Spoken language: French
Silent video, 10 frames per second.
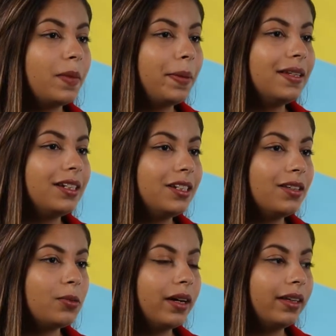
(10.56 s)
m'appelle Sajid
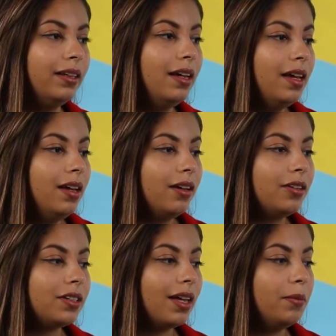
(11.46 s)
Azouari.
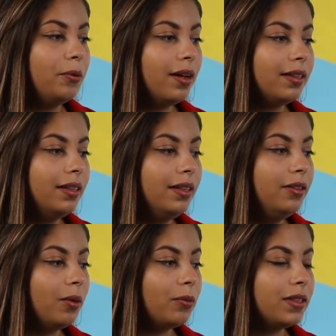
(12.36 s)
Euh, je travaille pour un des
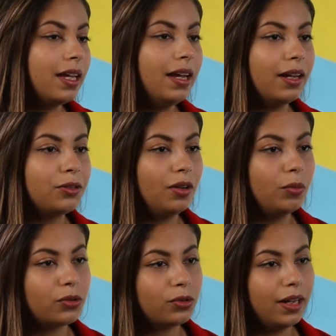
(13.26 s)
leaders mondiaux
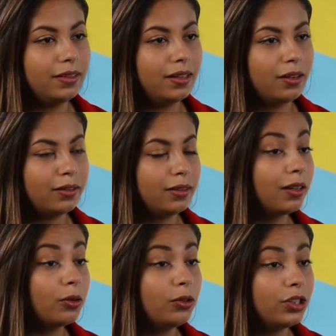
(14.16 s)
actuellement sur la
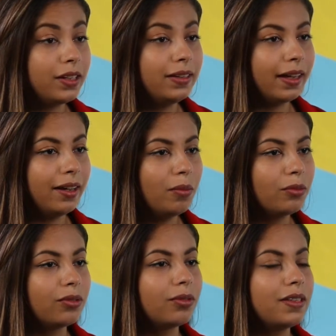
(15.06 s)
technologie Ethereum,
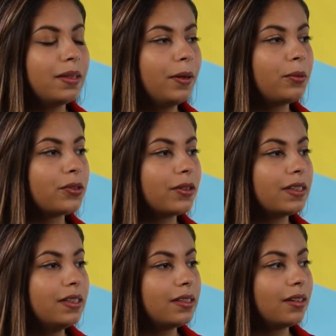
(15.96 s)
qui s'appelle
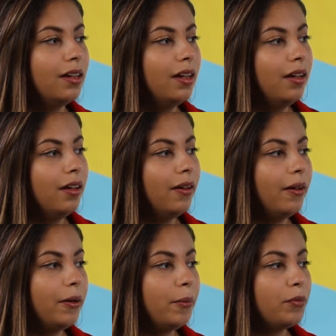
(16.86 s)
Consensus.
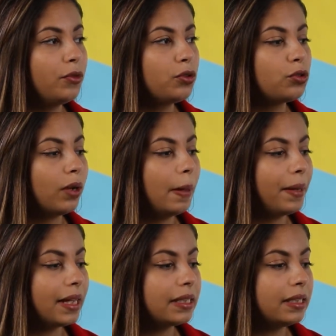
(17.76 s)
sur la
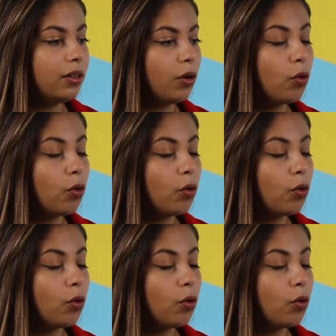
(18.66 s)
partie